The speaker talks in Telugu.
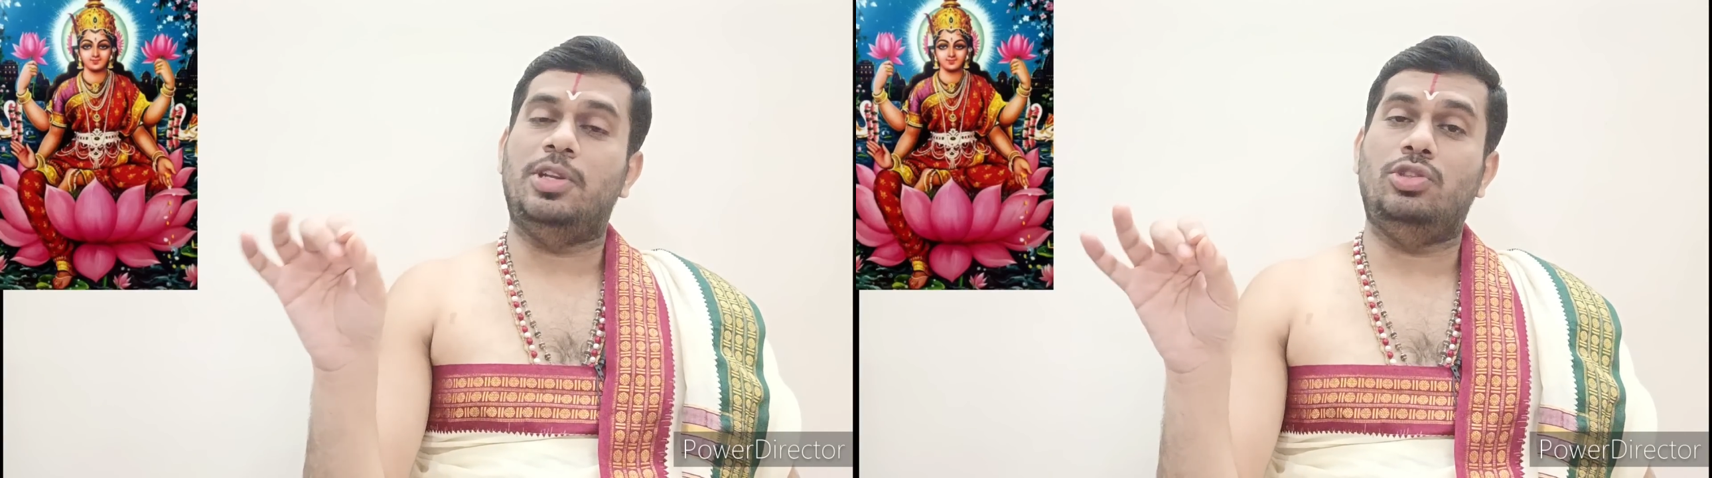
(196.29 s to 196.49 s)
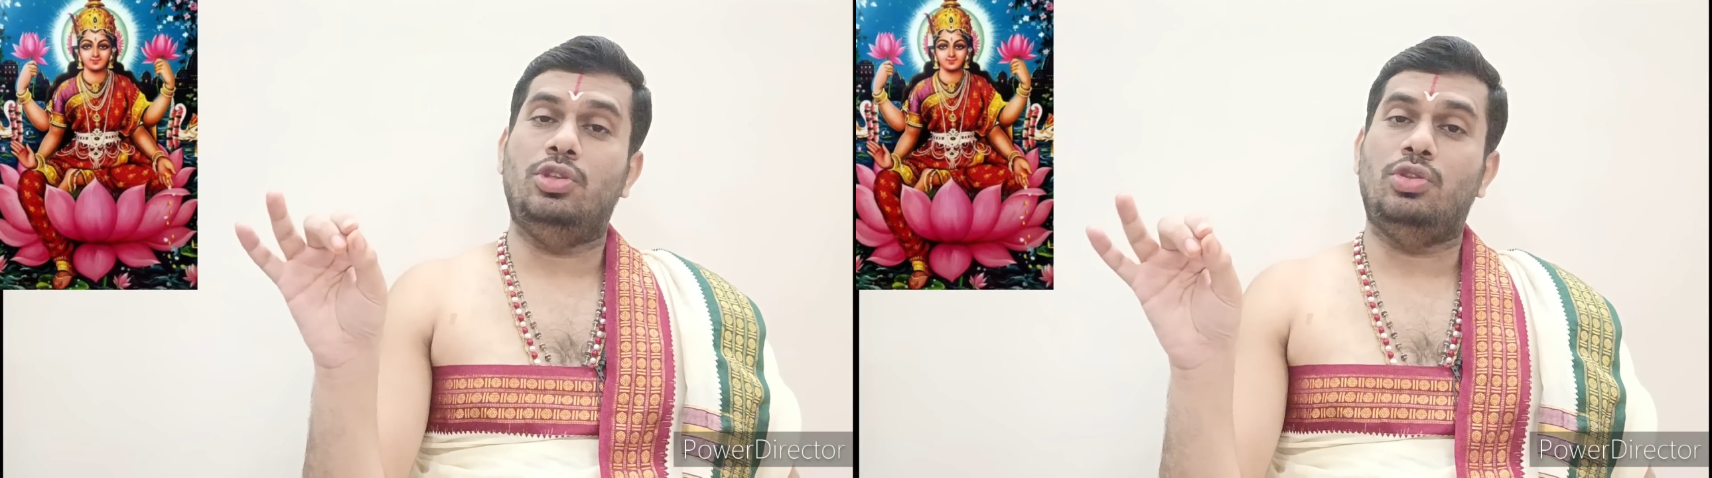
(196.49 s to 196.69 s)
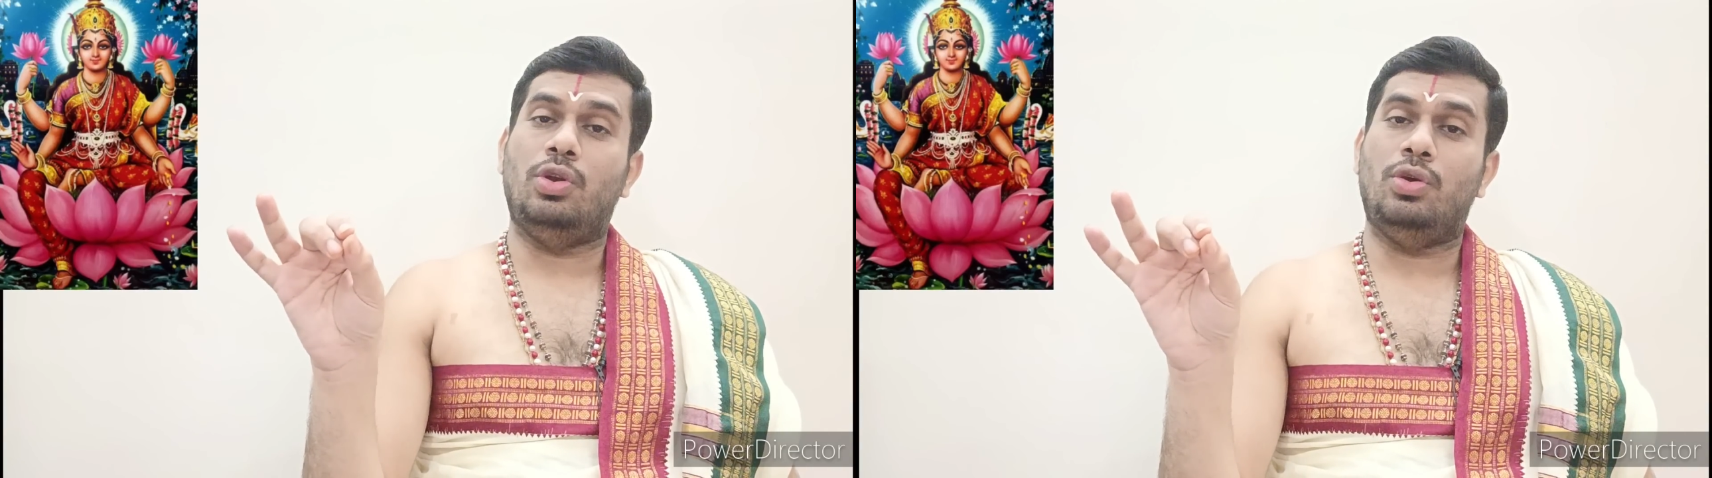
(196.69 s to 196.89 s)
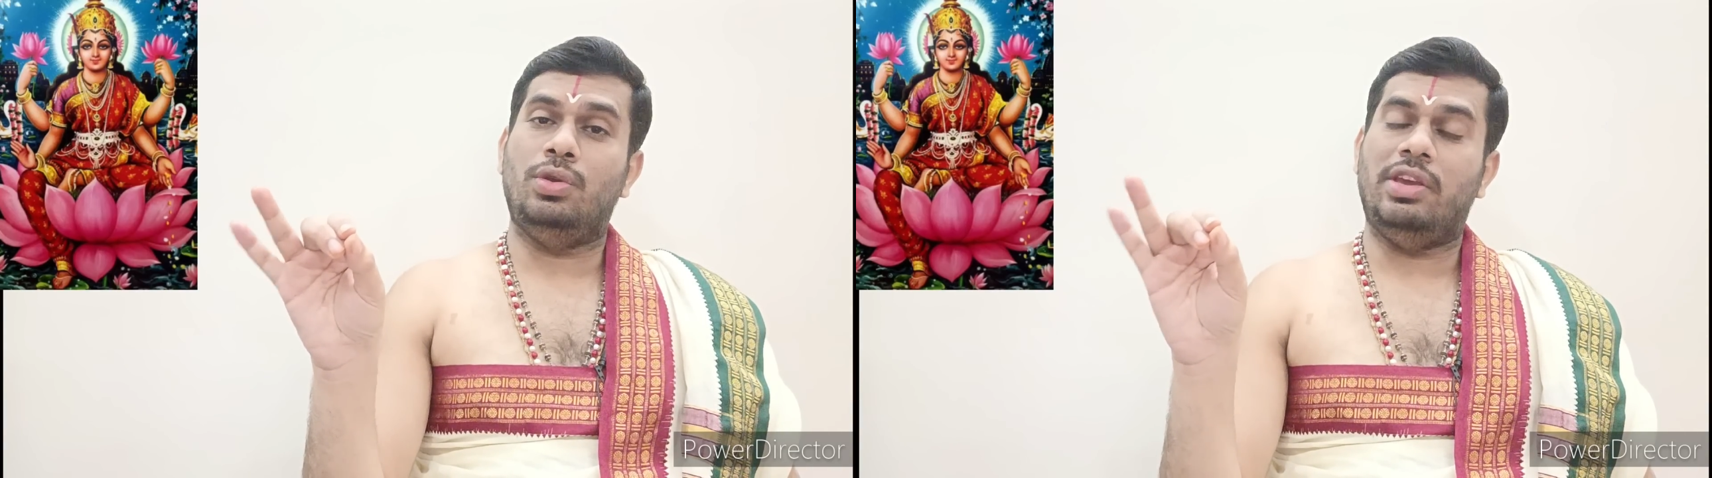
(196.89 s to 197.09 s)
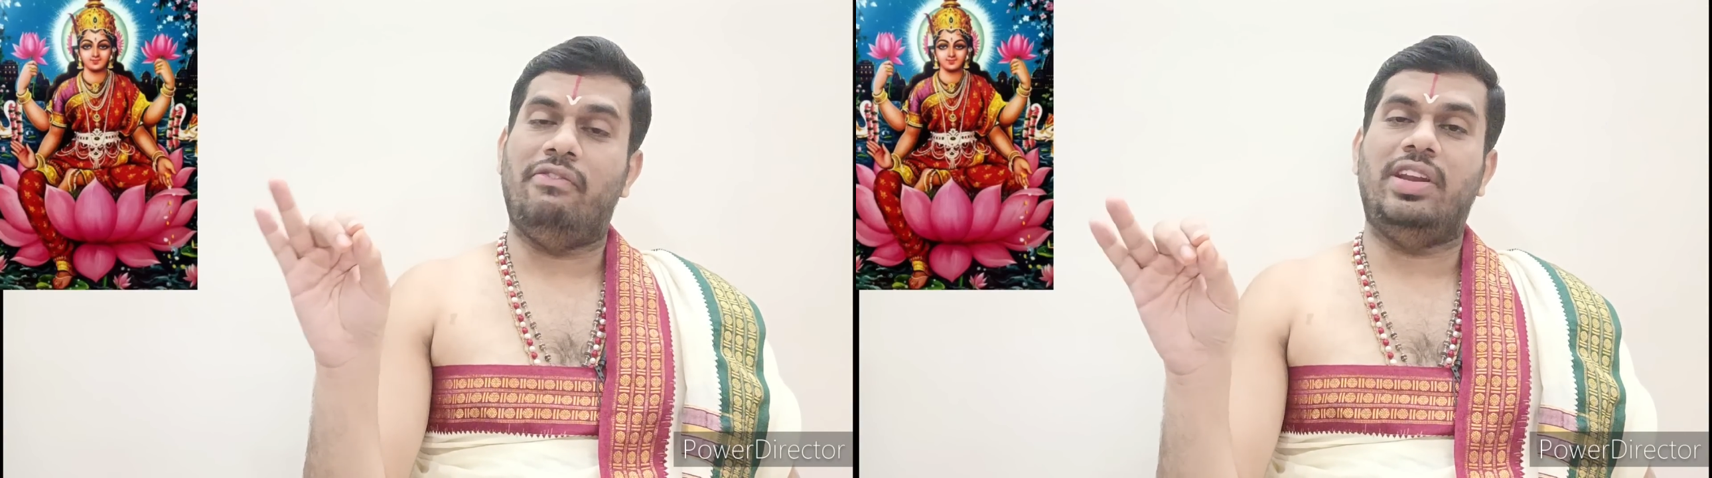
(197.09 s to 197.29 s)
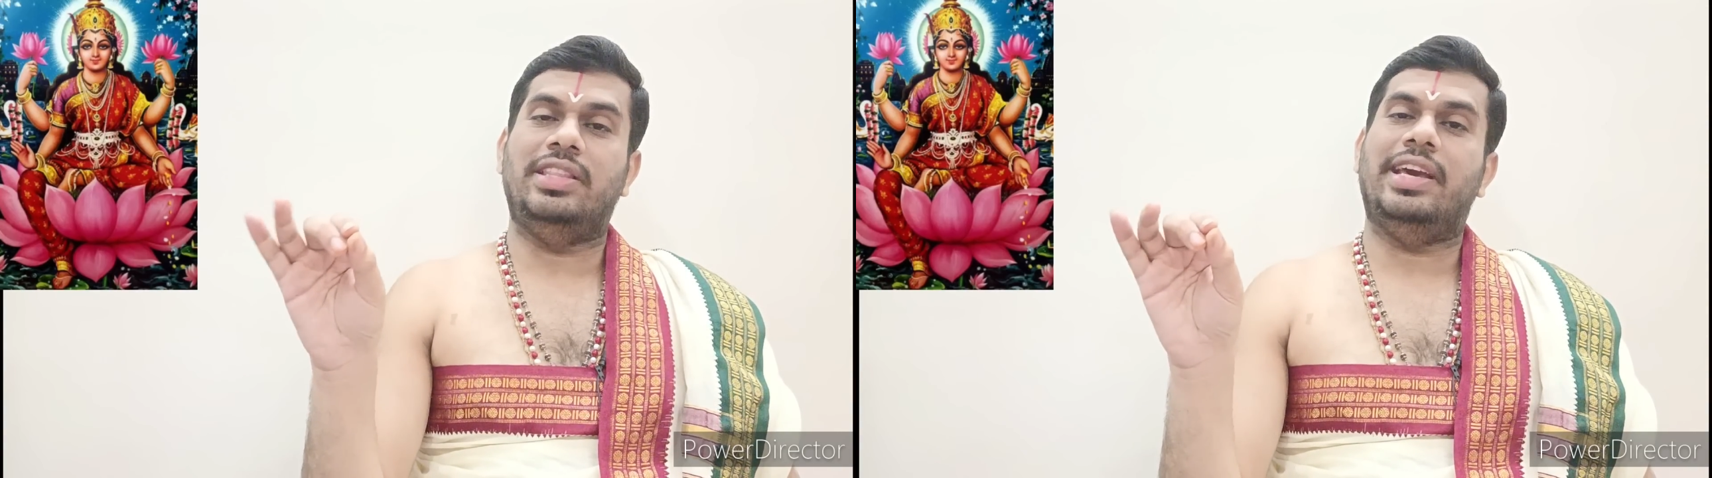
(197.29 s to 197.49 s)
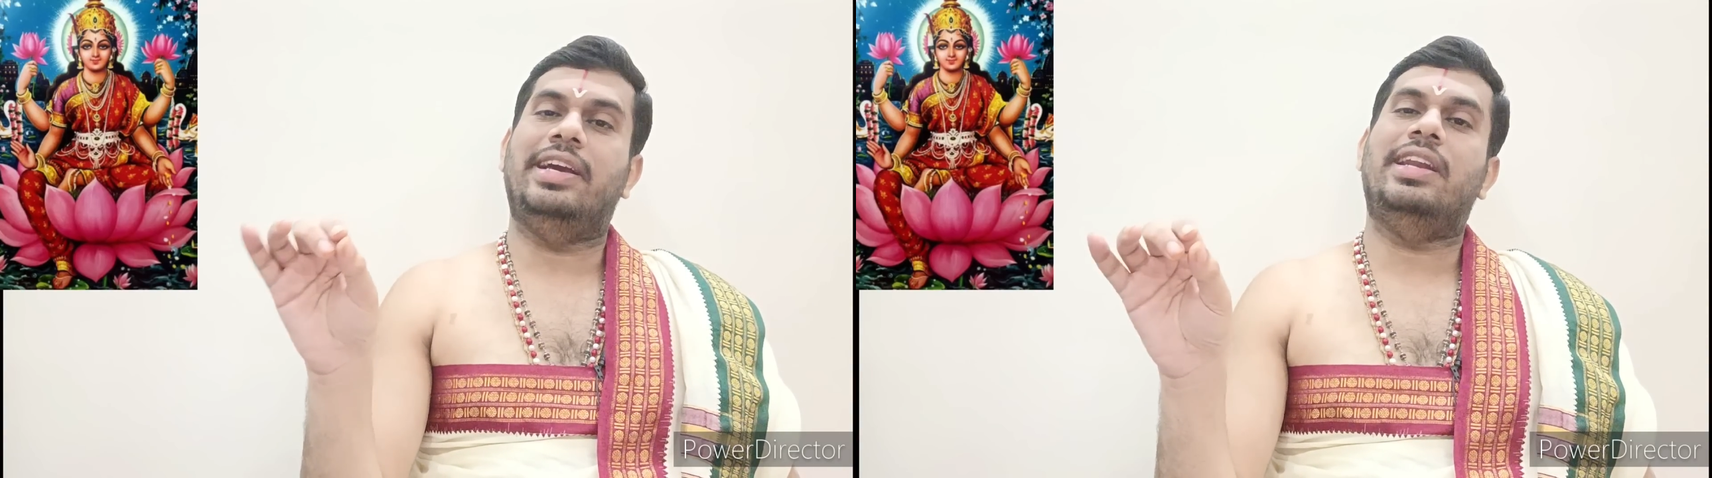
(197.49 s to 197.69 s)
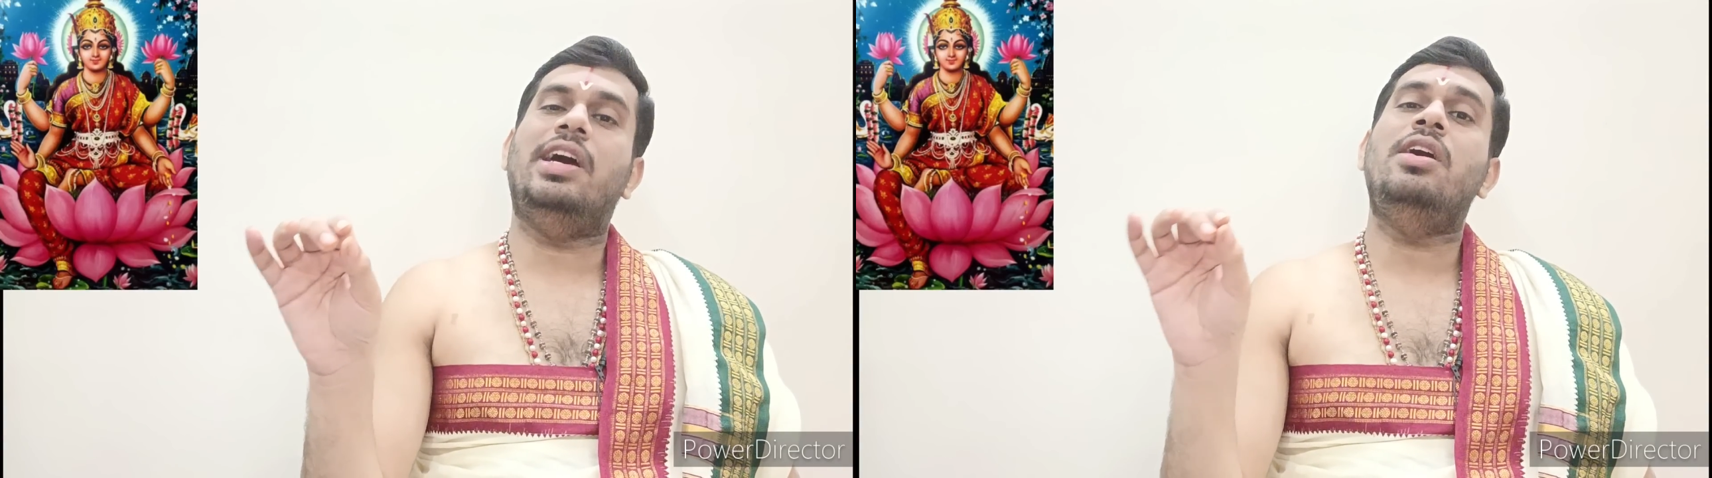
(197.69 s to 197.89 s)
పరిస్థితుల్లోనూ ఎవరి
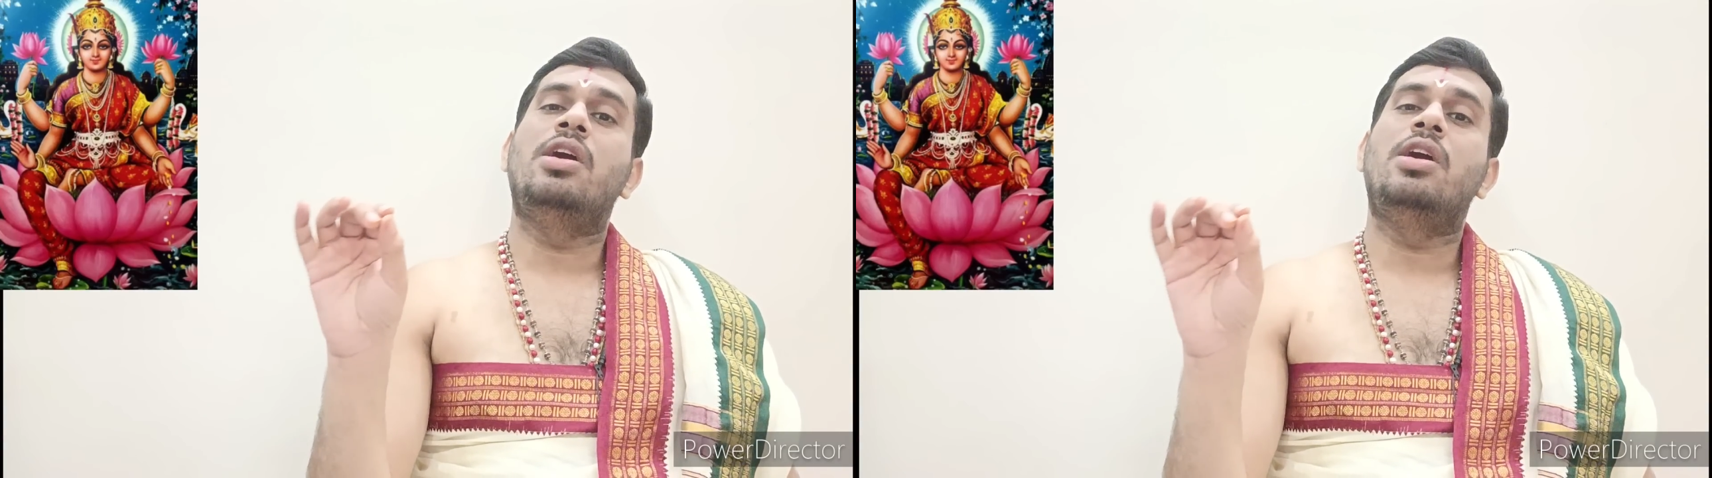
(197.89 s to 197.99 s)
దగ్గర